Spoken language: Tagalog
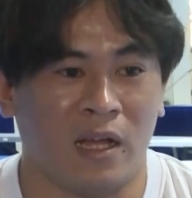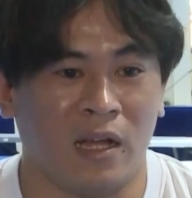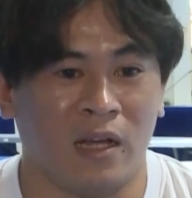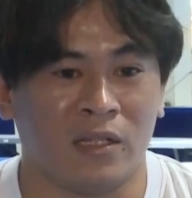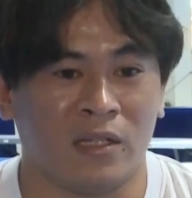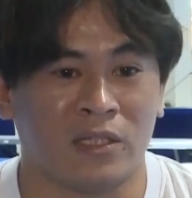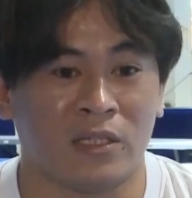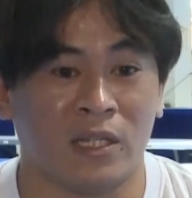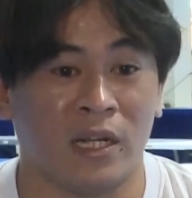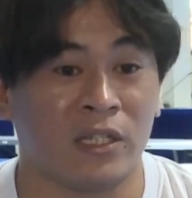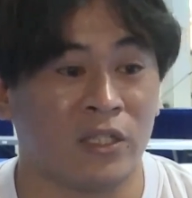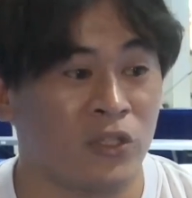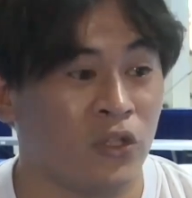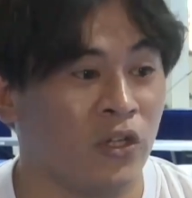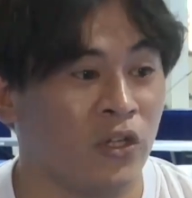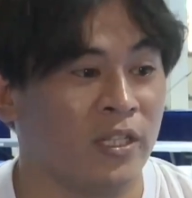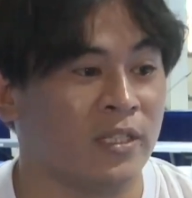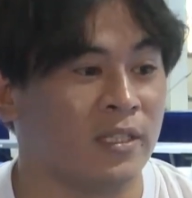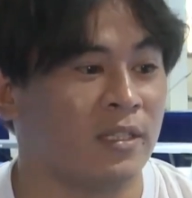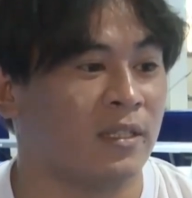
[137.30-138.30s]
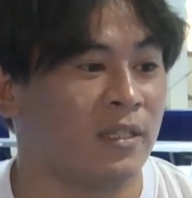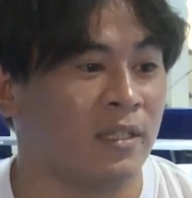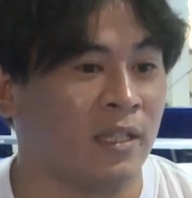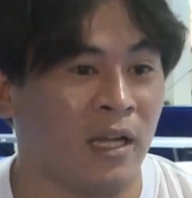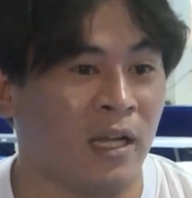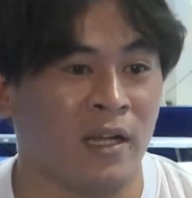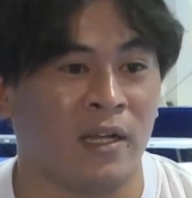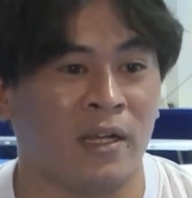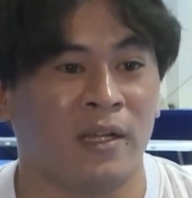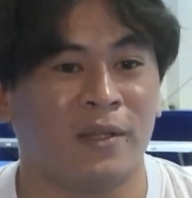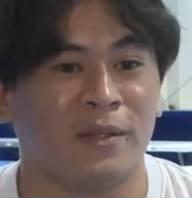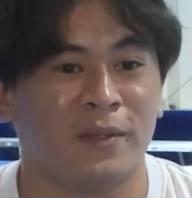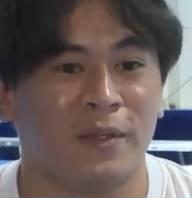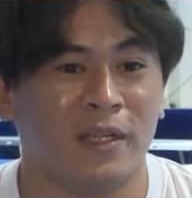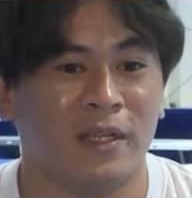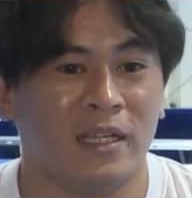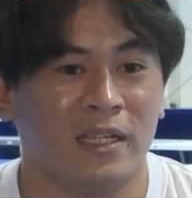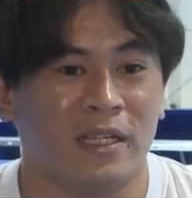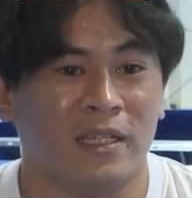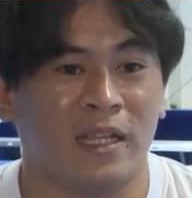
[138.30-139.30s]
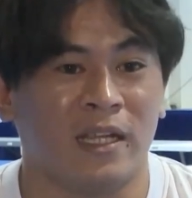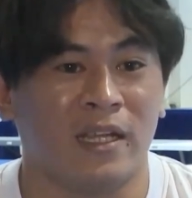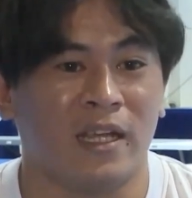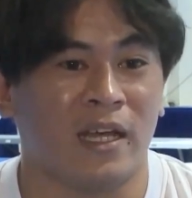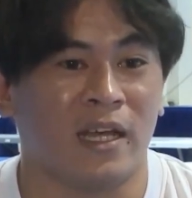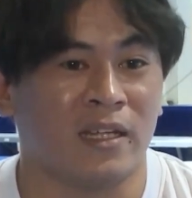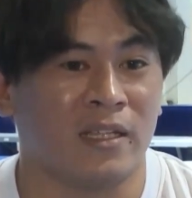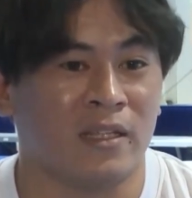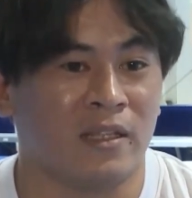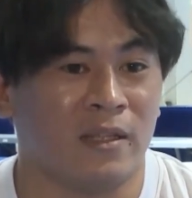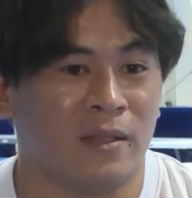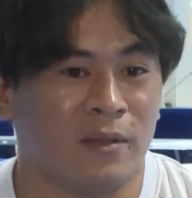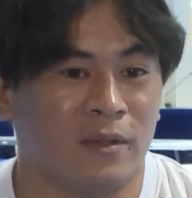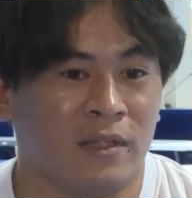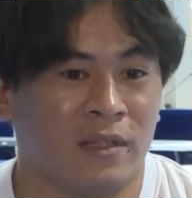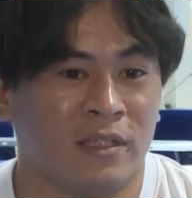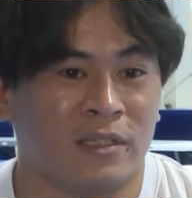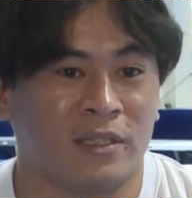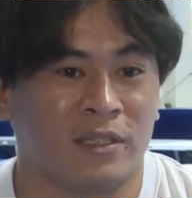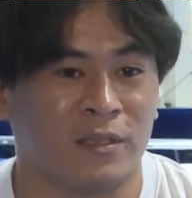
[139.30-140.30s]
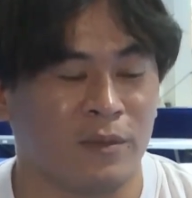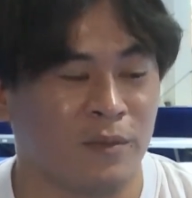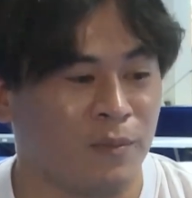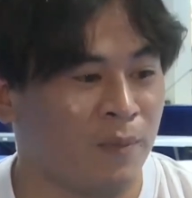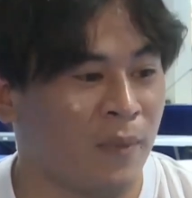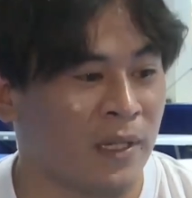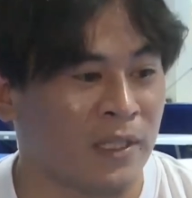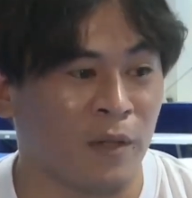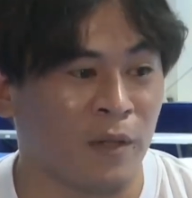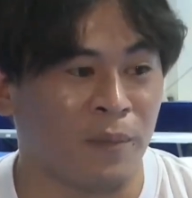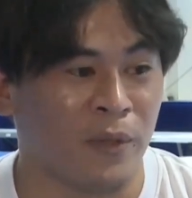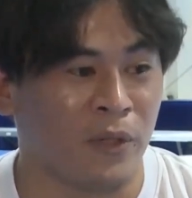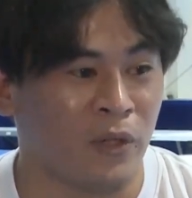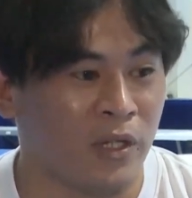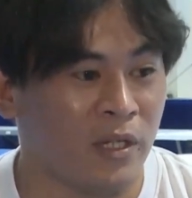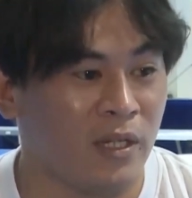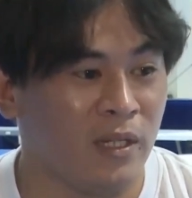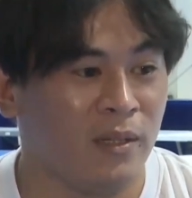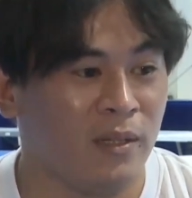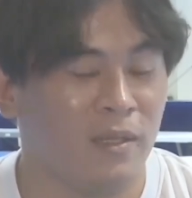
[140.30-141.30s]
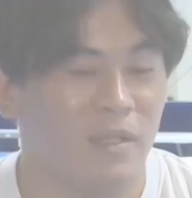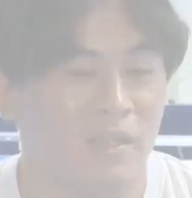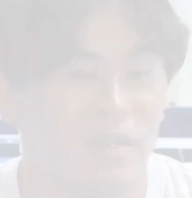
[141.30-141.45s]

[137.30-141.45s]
Ah, sa result na nangyari this Batang Pinoy.